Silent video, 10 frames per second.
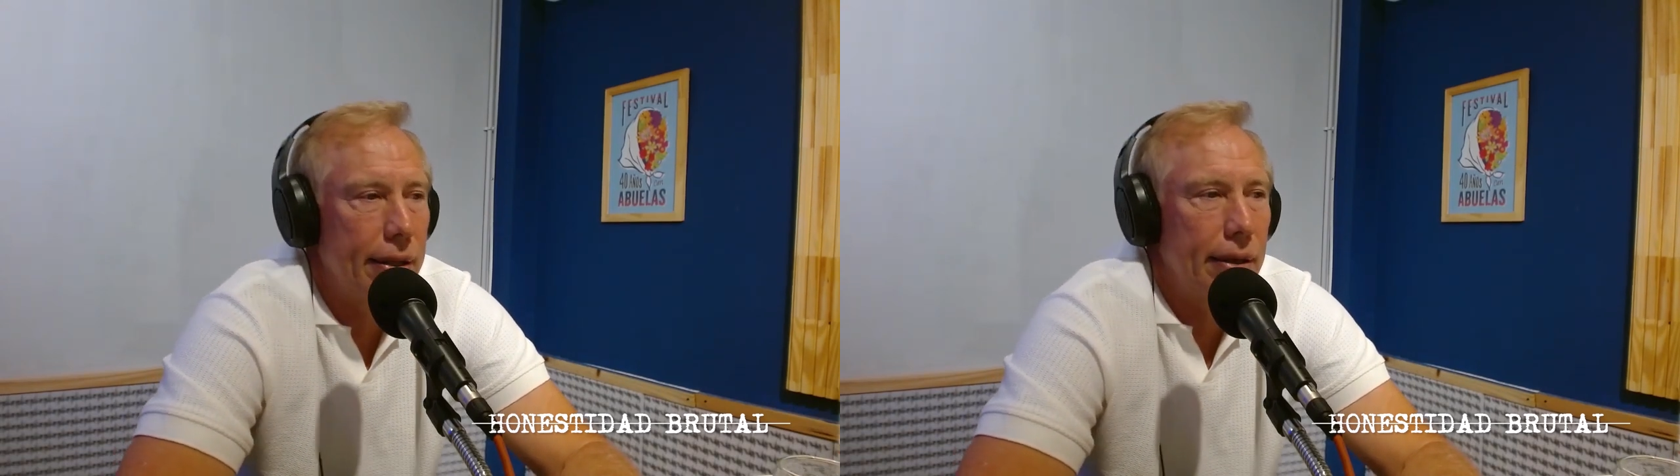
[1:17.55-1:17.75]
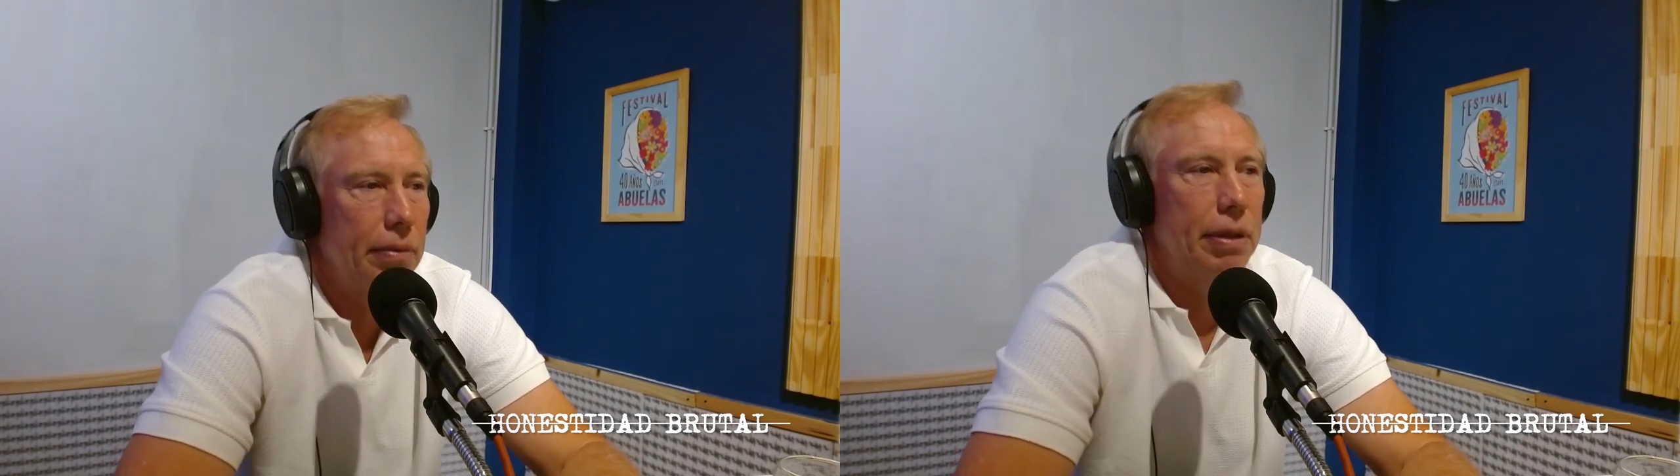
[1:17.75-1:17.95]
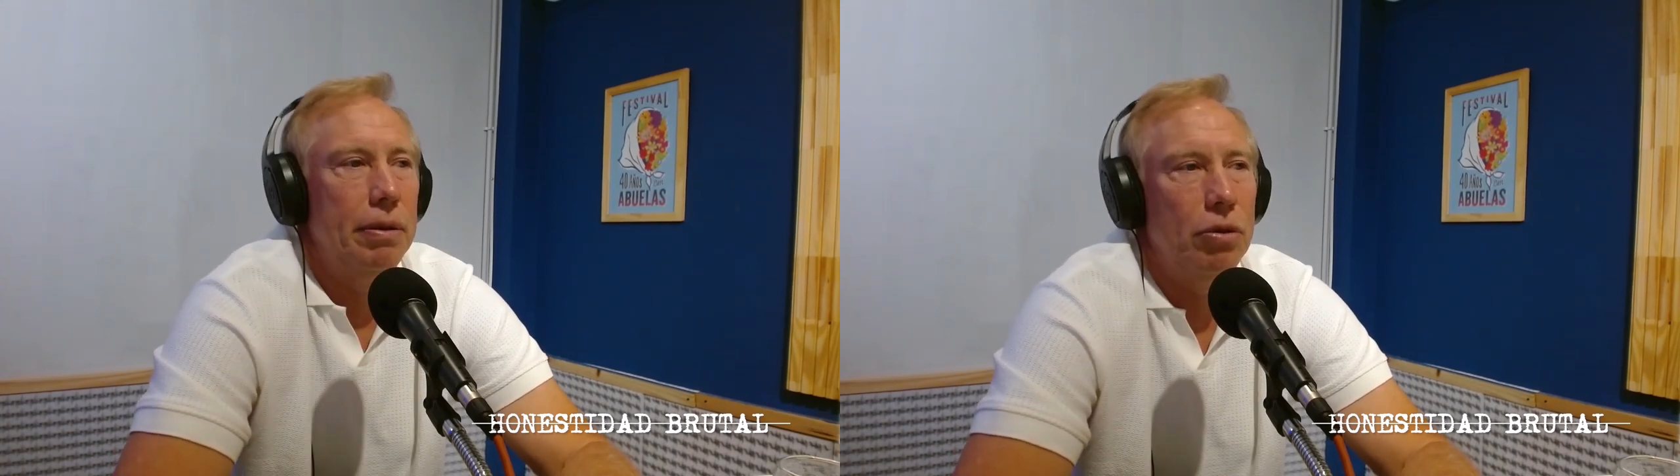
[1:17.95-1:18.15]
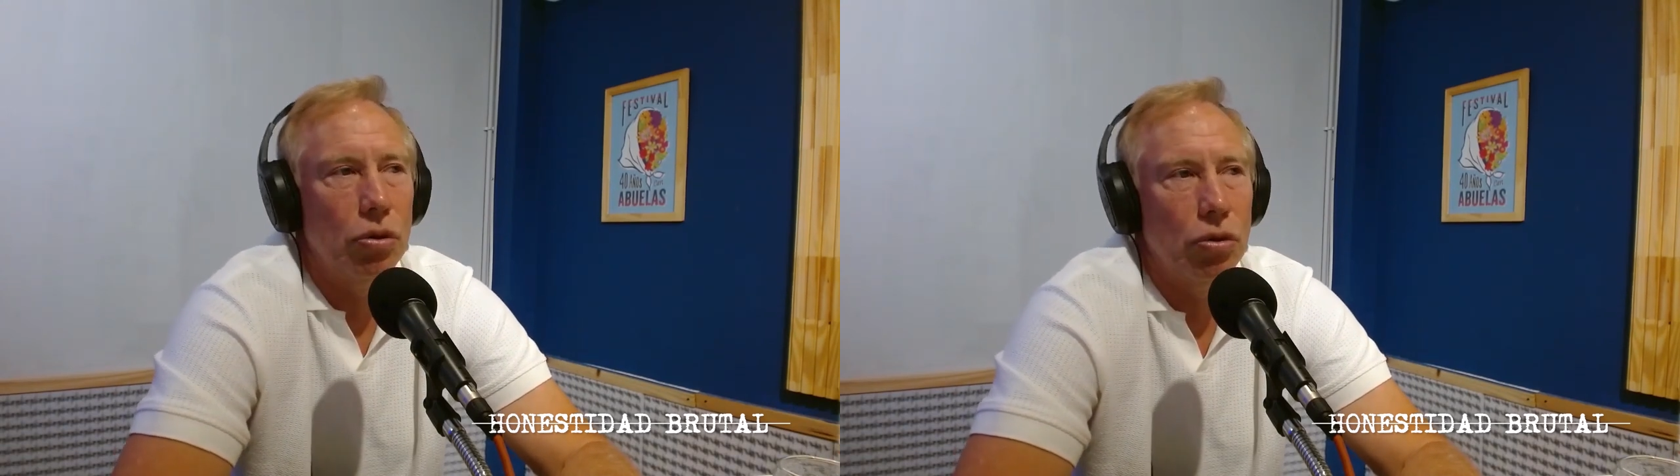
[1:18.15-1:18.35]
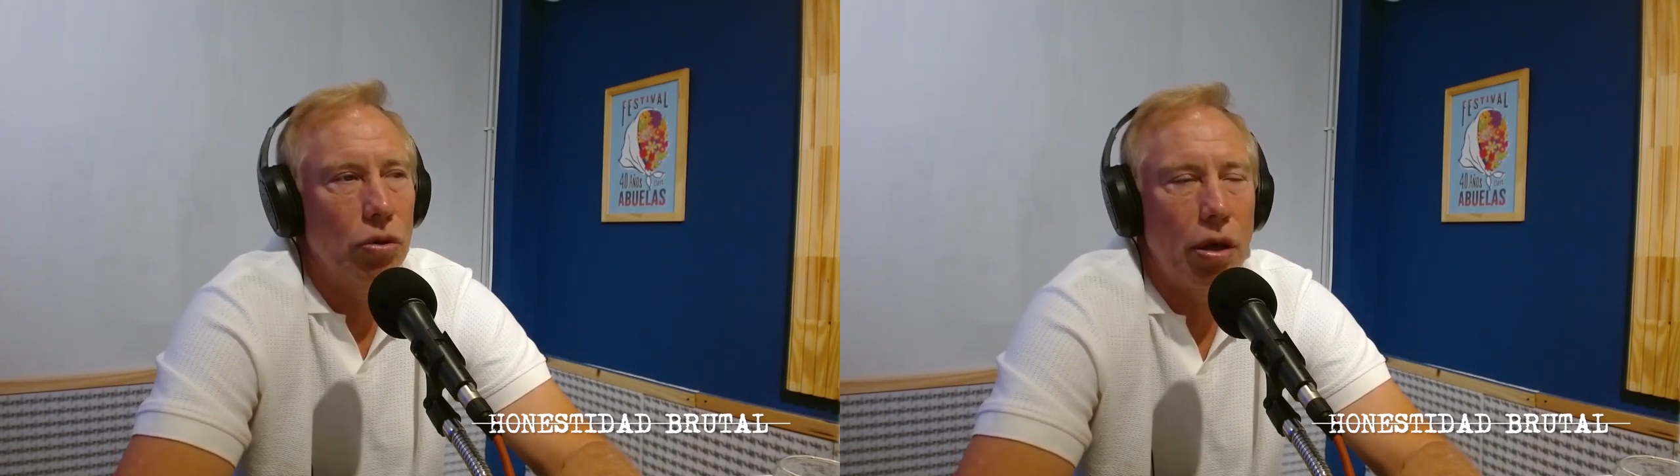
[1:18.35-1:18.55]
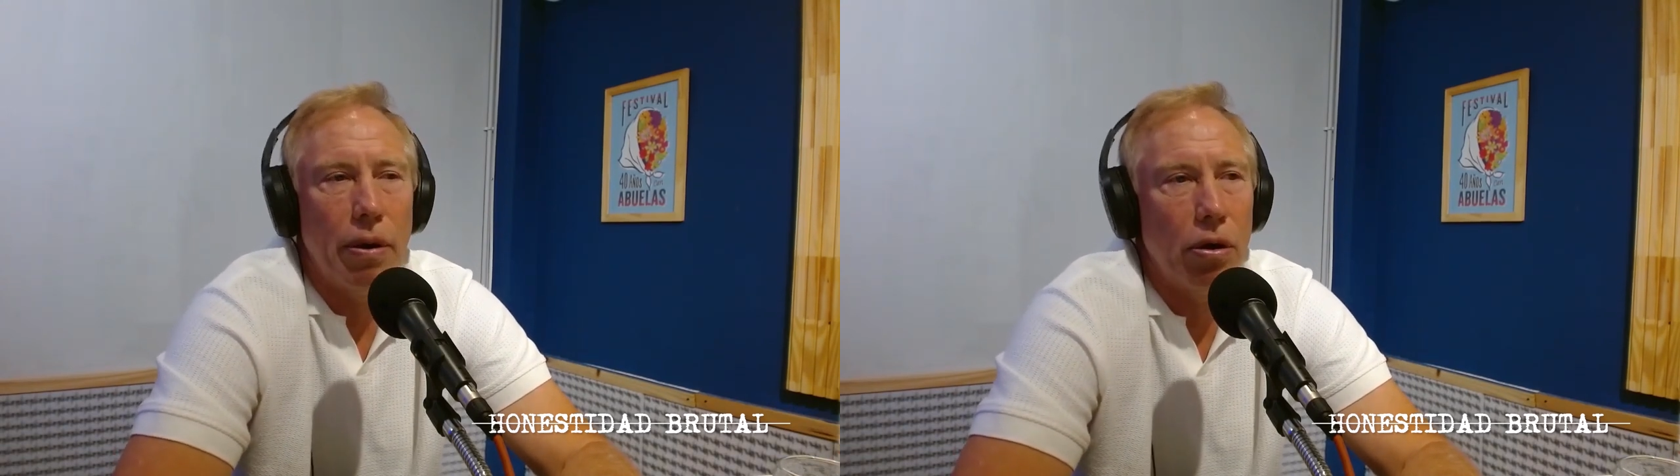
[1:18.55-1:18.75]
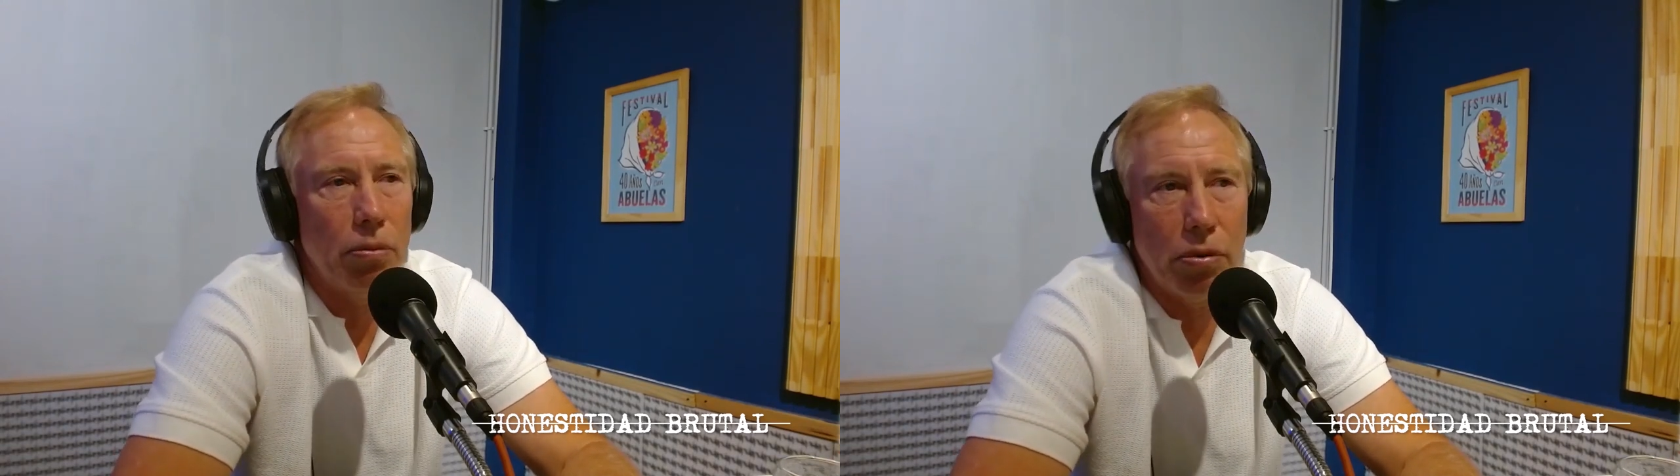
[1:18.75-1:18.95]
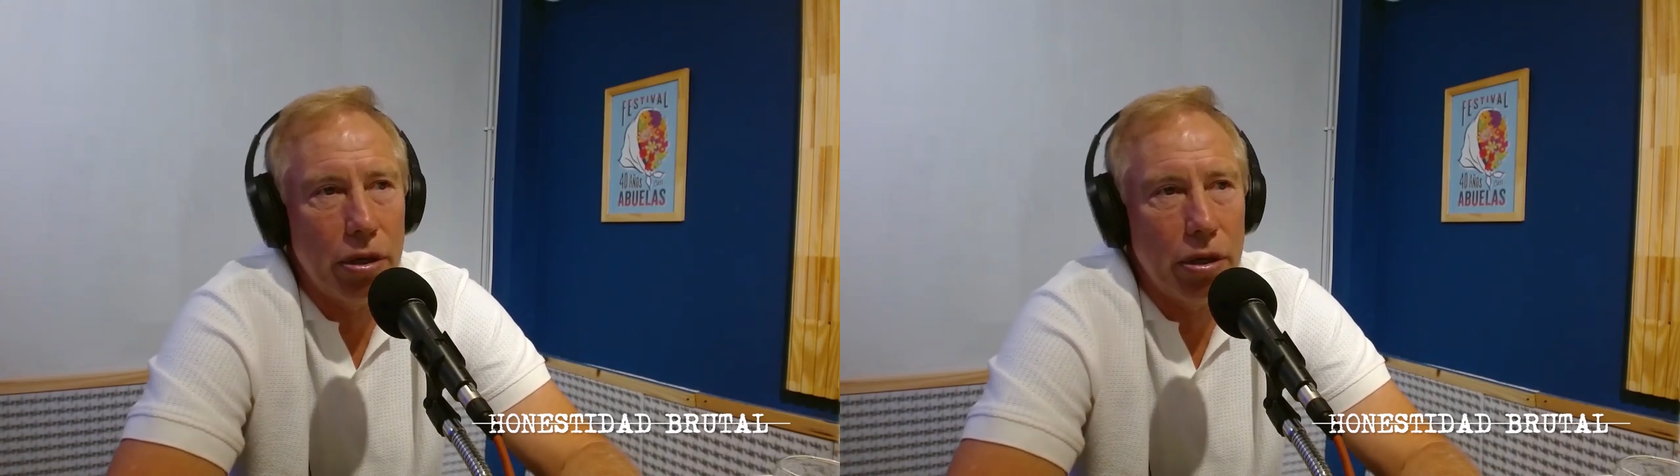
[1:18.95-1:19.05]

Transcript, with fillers: ya viste, todos nos daban como